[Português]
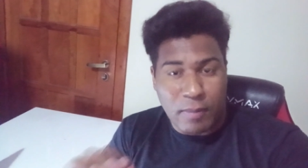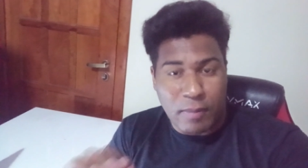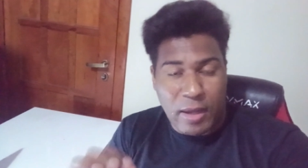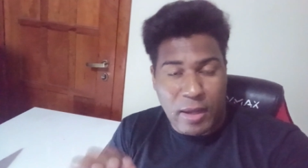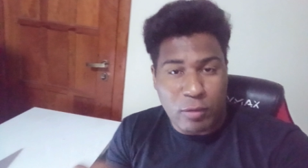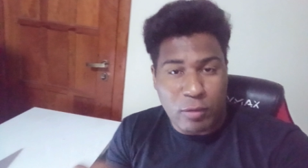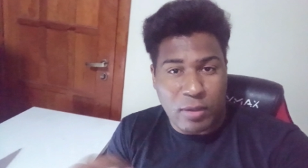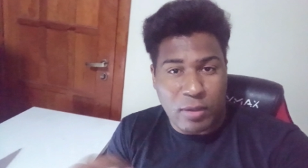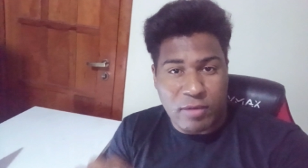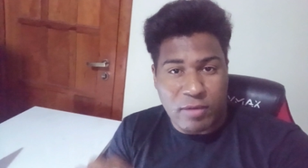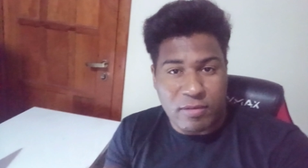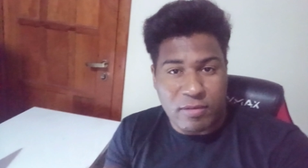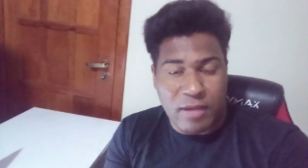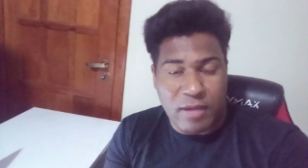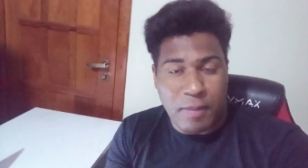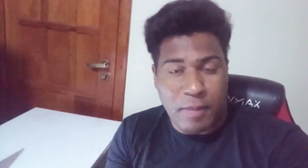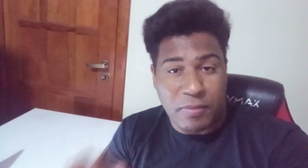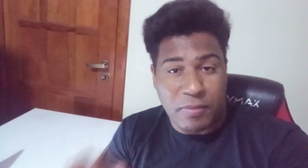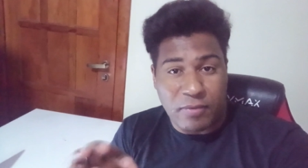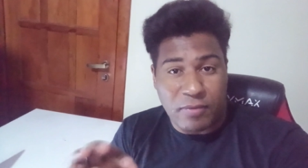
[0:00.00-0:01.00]
mas o
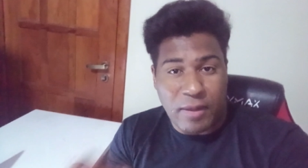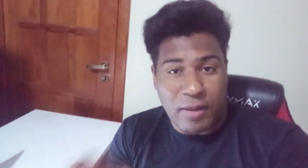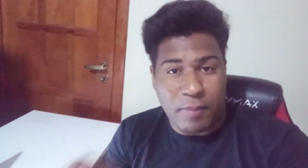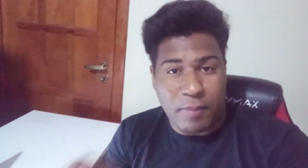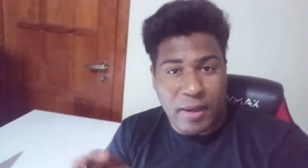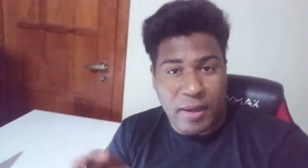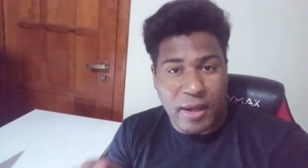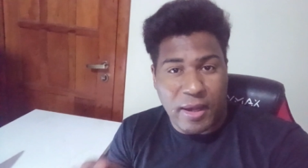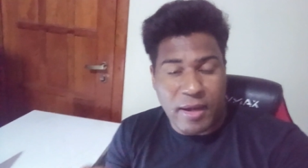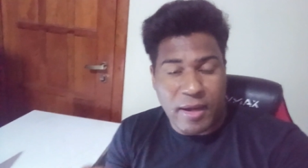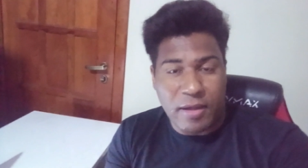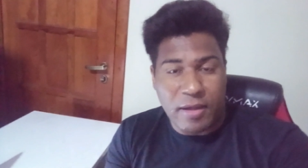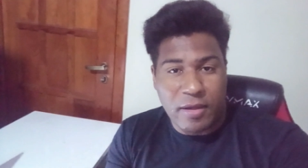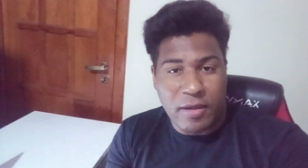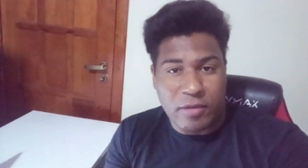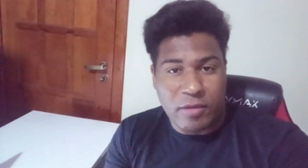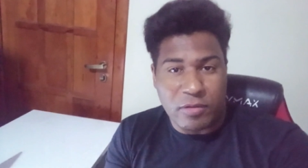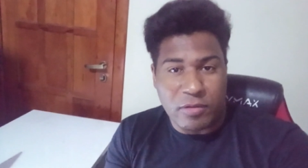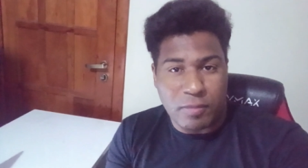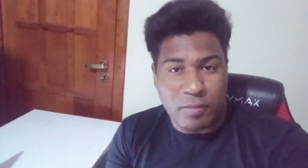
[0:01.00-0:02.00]
WhatsApp vai
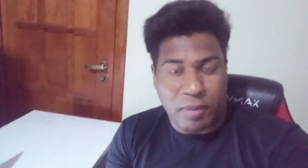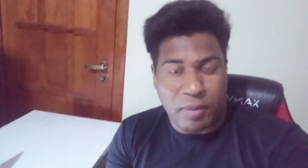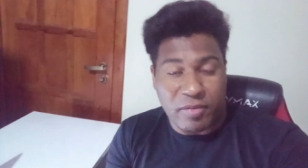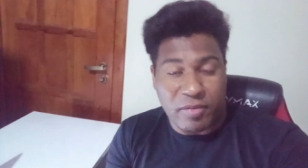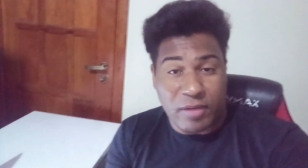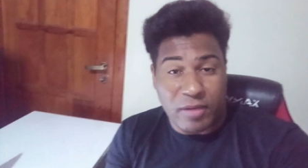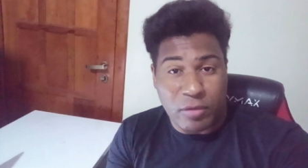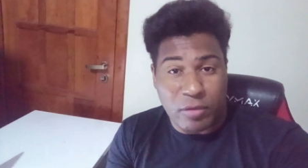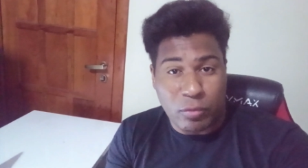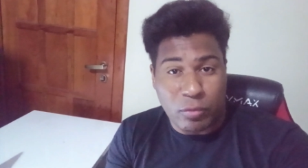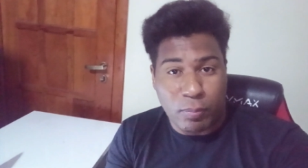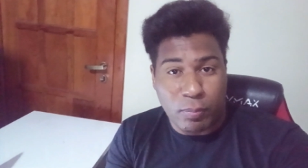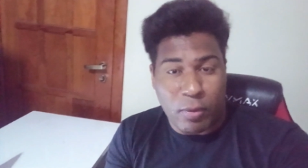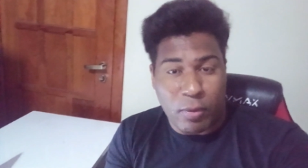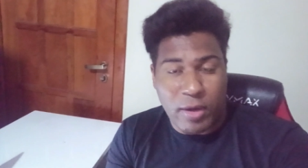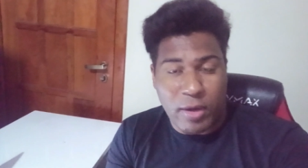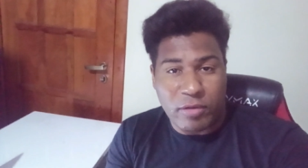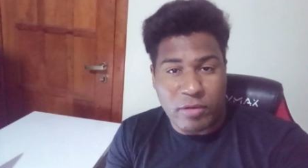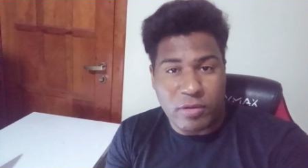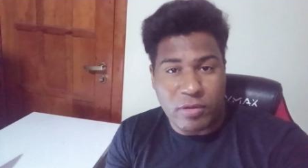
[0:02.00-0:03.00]
parar de prestar
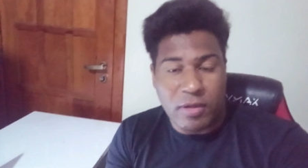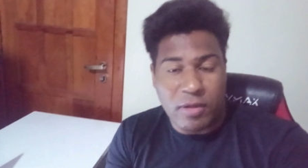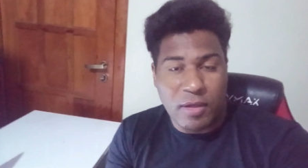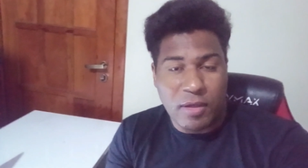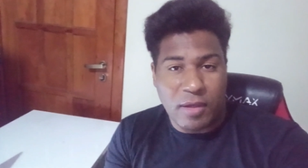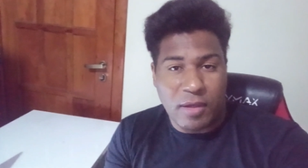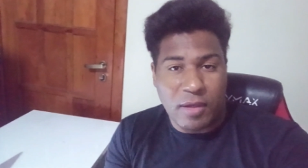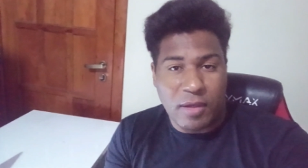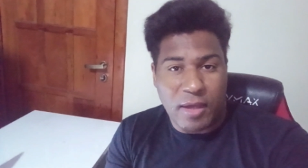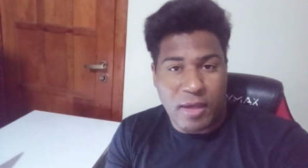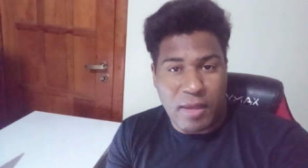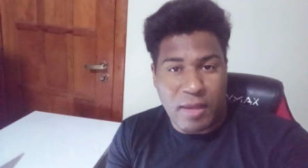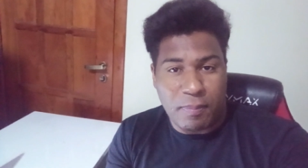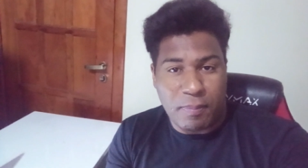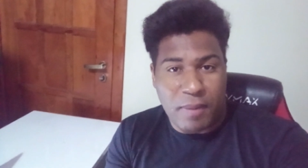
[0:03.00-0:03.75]
suporte é,